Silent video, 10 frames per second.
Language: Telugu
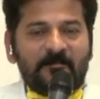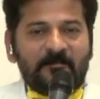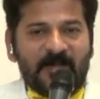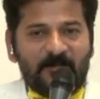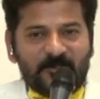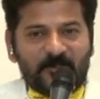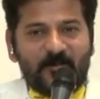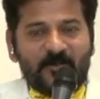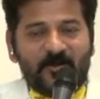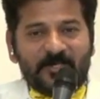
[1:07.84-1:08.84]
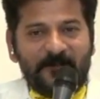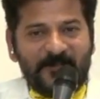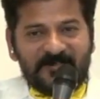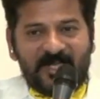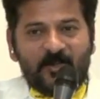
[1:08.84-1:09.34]
ప్రభుత్వంలో ఉన్న
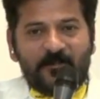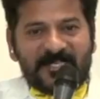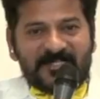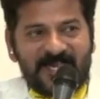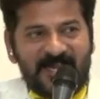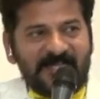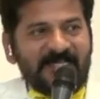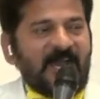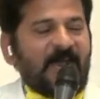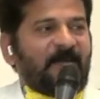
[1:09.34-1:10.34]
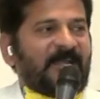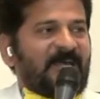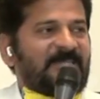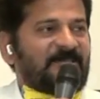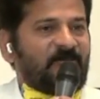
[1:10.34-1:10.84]
పెద్దలు ప్రజలని
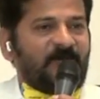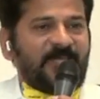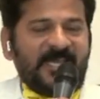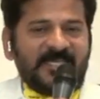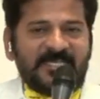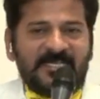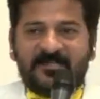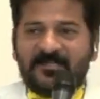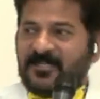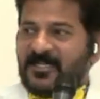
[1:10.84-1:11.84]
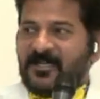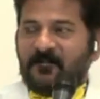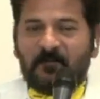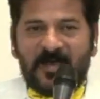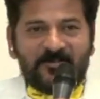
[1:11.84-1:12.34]
కాపాడాల్సింది వదిలేసి
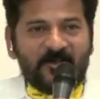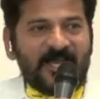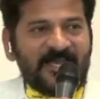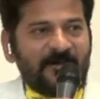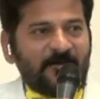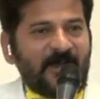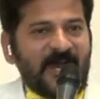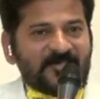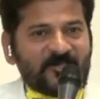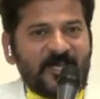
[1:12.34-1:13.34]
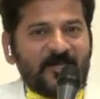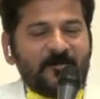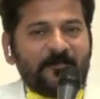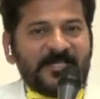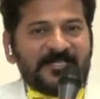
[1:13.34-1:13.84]
బంధుగణం ఆస్తులను
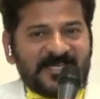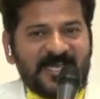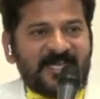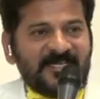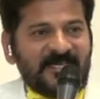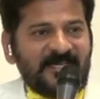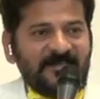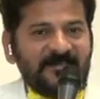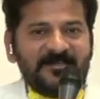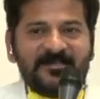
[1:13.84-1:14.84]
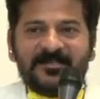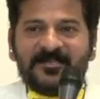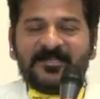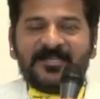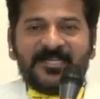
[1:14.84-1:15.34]
పెంచడానికి
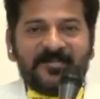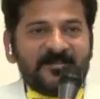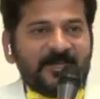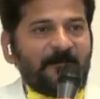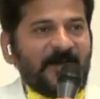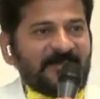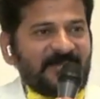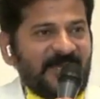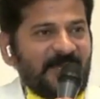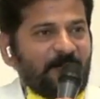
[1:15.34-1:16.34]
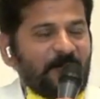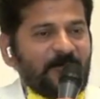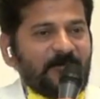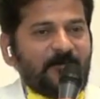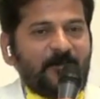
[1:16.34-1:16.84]
ఇంత బర్తెగింపు
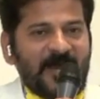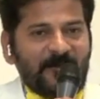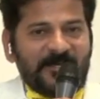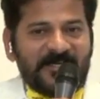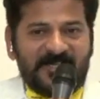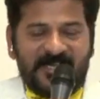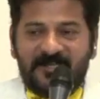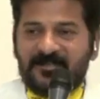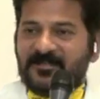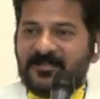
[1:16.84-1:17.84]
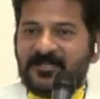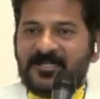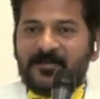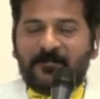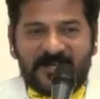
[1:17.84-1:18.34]
పాల్పడితే
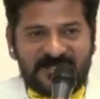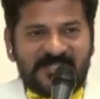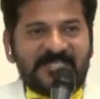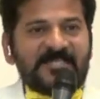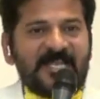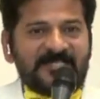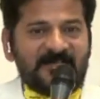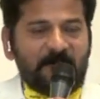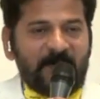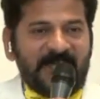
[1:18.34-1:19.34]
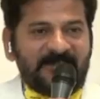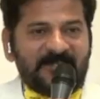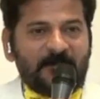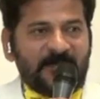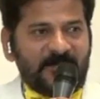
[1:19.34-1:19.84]
ప్రశ్నించాల్సిన
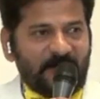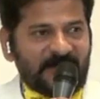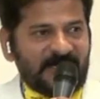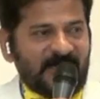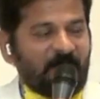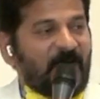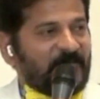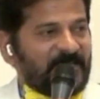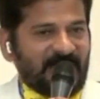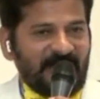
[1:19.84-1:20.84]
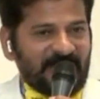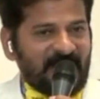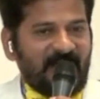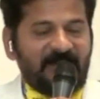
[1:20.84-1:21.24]
బాధ్యత ప్రతిపక్షంగా మా మీద లేదా